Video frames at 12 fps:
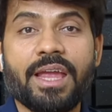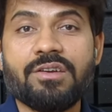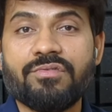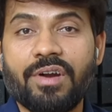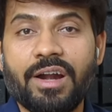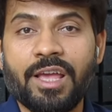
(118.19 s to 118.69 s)

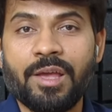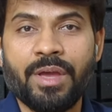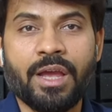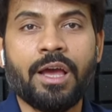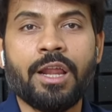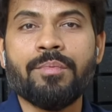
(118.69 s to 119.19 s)
इंट्राडे में
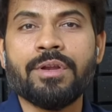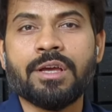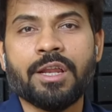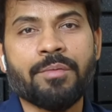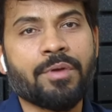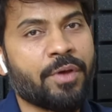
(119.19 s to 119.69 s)
करीबन
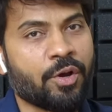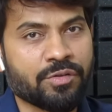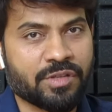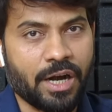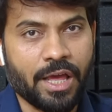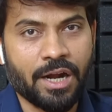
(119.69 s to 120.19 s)
करीबन मेरे को
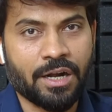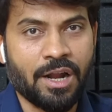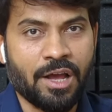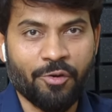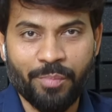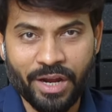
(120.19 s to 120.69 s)
साढ़े आठ
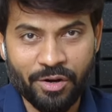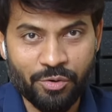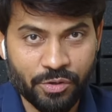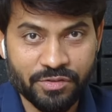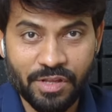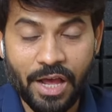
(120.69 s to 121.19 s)
लाख रुपए का
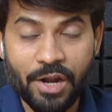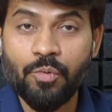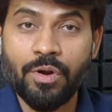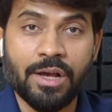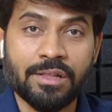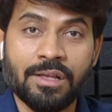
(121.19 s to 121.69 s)
नुकसान हो
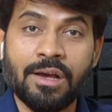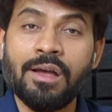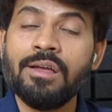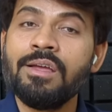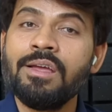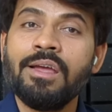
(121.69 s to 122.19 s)
रहा था
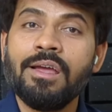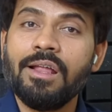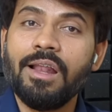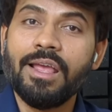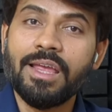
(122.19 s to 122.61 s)
लेकिन